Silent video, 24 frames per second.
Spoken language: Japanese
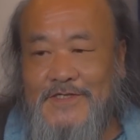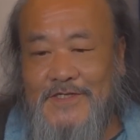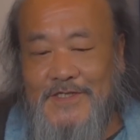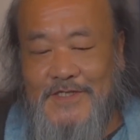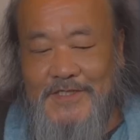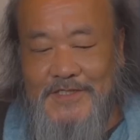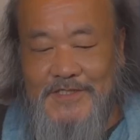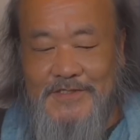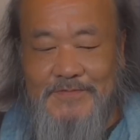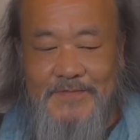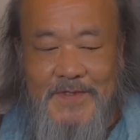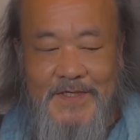
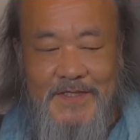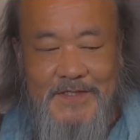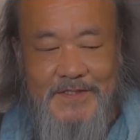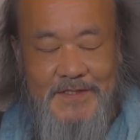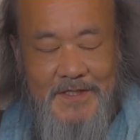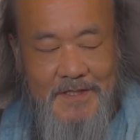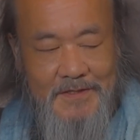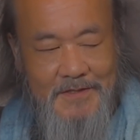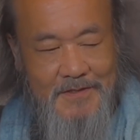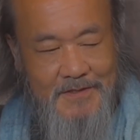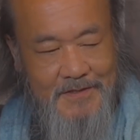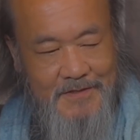一兵衛
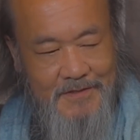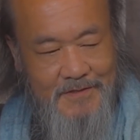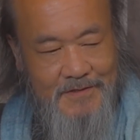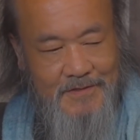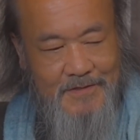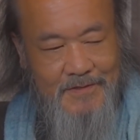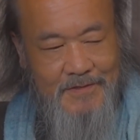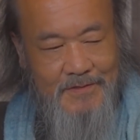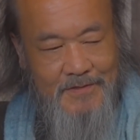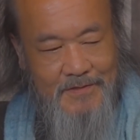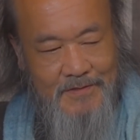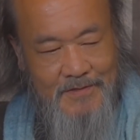さ
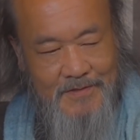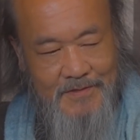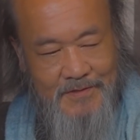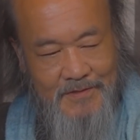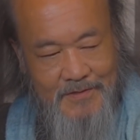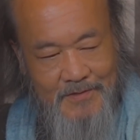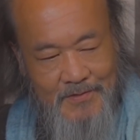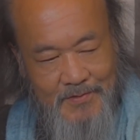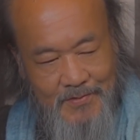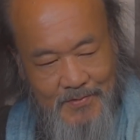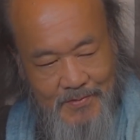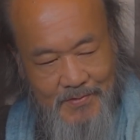
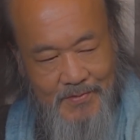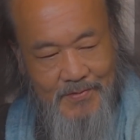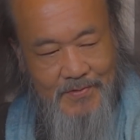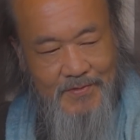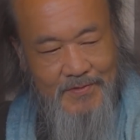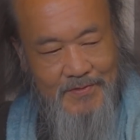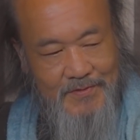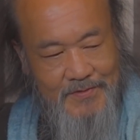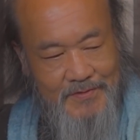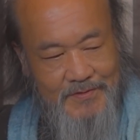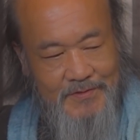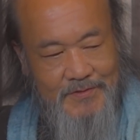んの